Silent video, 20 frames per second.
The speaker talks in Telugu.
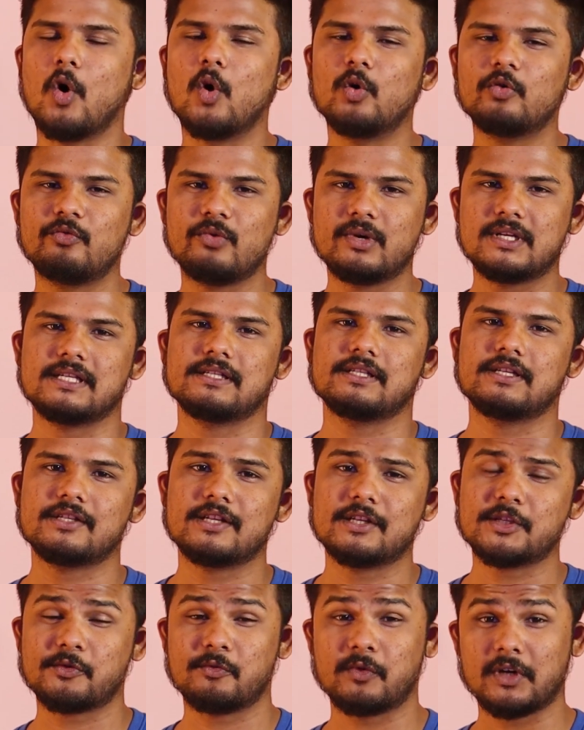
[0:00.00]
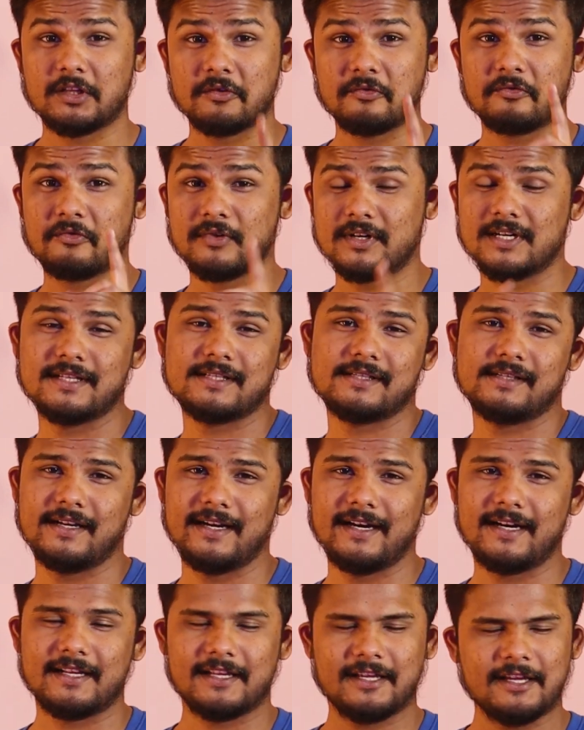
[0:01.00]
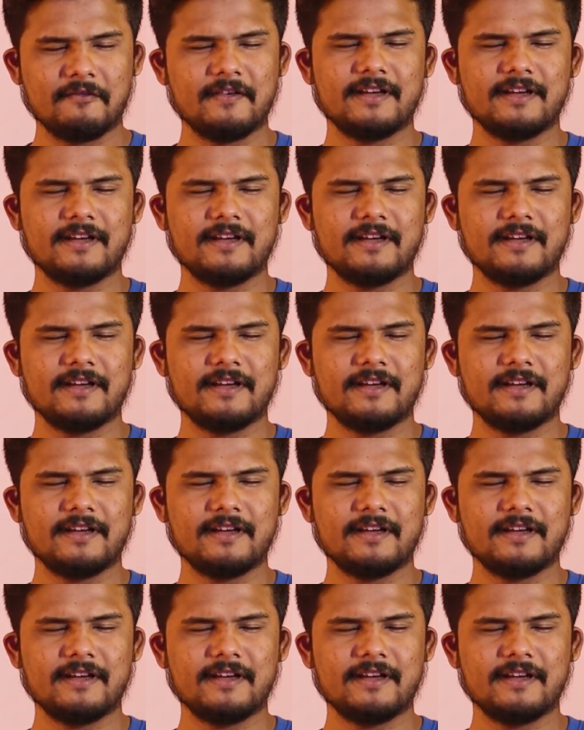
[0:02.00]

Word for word: అవుట్ఫిట్ సజెషన్స్ ఫర్ ద ఫస్ట్ డేట్